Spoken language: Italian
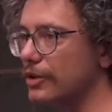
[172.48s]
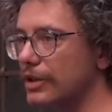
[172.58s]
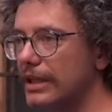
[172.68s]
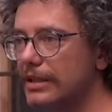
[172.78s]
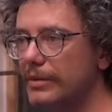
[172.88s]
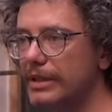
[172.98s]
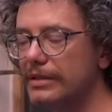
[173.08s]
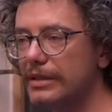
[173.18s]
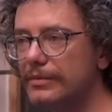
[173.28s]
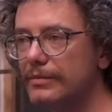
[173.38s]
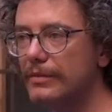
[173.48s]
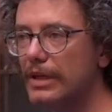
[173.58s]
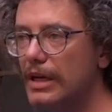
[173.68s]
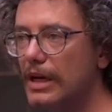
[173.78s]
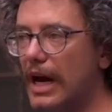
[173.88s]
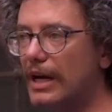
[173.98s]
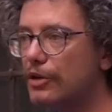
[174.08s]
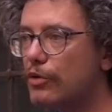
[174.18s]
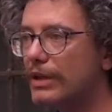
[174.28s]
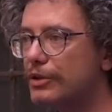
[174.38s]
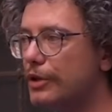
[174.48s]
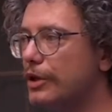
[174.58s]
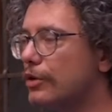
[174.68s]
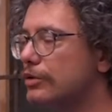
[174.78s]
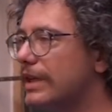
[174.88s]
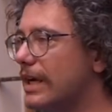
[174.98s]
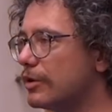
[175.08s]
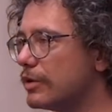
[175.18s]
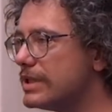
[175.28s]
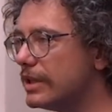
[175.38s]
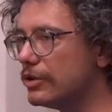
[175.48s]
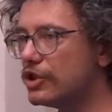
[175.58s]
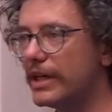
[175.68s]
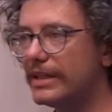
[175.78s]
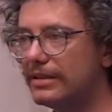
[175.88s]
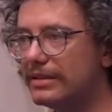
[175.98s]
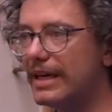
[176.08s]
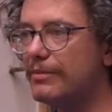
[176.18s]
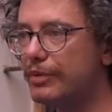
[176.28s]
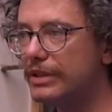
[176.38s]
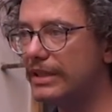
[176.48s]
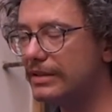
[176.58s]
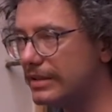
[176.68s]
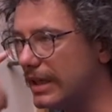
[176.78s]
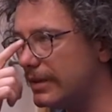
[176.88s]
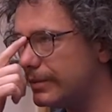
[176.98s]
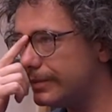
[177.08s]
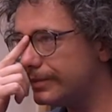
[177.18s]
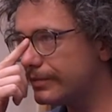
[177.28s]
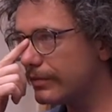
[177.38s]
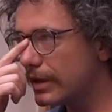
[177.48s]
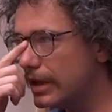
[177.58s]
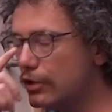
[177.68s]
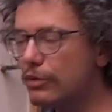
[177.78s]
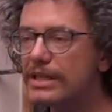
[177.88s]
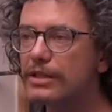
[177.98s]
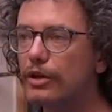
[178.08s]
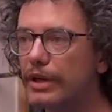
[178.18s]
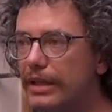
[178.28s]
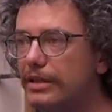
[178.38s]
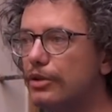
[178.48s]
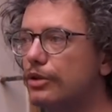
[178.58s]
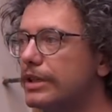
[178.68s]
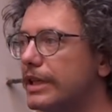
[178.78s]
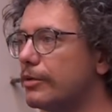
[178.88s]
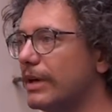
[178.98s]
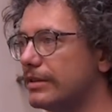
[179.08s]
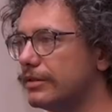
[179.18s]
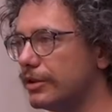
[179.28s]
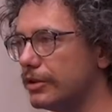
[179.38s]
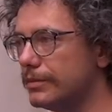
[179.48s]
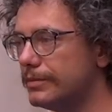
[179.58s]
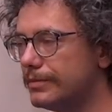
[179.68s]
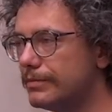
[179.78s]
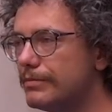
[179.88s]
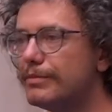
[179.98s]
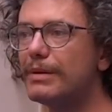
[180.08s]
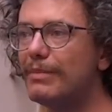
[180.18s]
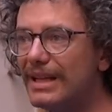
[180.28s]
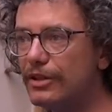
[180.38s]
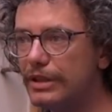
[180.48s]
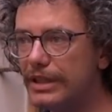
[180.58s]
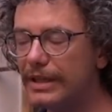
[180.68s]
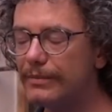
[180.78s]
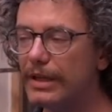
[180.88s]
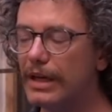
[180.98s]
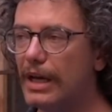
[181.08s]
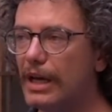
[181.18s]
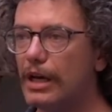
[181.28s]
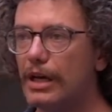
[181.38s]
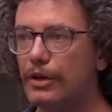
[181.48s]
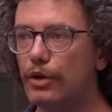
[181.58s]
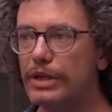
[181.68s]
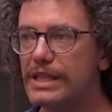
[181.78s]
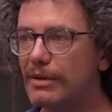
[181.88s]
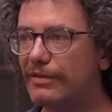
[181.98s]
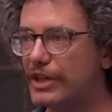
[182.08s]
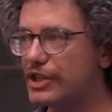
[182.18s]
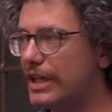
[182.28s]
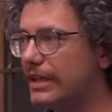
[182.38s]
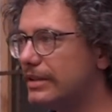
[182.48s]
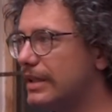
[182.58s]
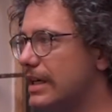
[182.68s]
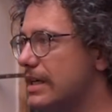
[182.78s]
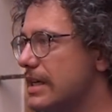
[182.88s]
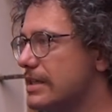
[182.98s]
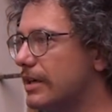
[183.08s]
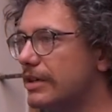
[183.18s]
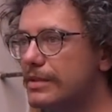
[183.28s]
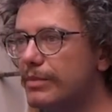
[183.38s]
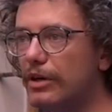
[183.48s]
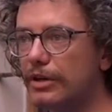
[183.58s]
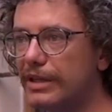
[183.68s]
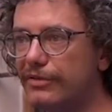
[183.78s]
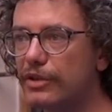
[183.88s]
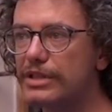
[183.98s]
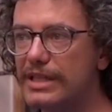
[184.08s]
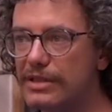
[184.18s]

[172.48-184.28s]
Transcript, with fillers: correlatamente, allora quando noi incontriamo questi concetti tempo-identità in una storia di ordine romantico. Per meglio dire, noi siamo affascinati da A Star is Born e forse